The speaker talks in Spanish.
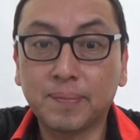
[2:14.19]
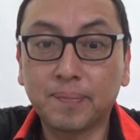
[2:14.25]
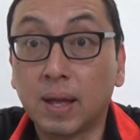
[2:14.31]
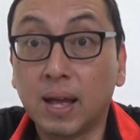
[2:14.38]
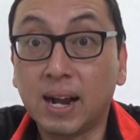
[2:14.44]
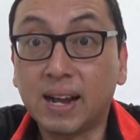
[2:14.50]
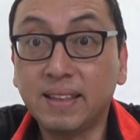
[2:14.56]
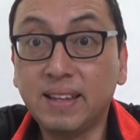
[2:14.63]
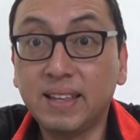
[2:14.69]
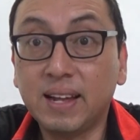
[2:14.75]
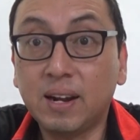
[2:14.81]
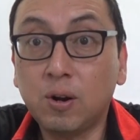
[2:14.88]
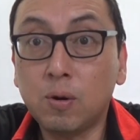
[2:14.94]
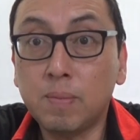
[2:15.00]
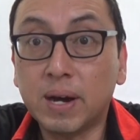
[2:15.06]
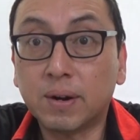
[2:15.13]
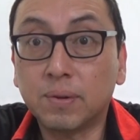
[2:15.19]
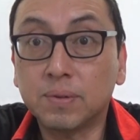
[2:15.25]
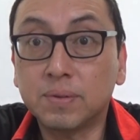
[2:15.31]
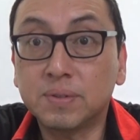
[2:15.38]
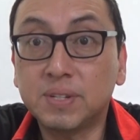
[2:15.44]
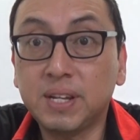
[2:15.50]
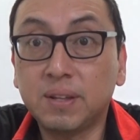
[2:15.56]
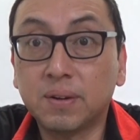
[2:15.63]
Acá tiene algo
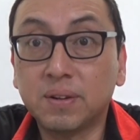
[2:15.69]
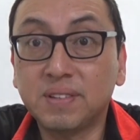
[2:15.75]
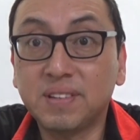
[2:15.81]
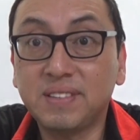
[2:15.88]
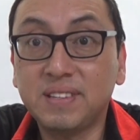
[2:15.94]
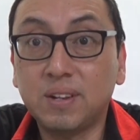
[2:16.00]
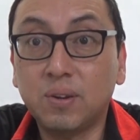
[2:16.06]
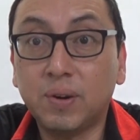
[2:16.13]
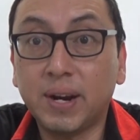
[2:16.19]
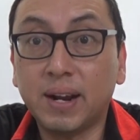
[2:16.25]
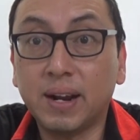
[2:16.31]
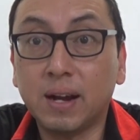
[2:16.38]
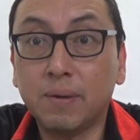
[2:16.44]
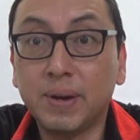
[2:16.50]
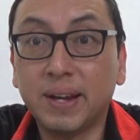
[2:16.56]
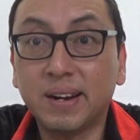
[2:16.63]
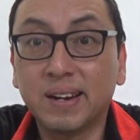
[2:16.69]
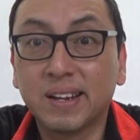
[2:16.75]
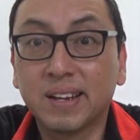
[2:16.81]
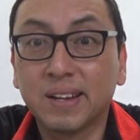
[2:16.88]
marroncito, no sé si logran a ver.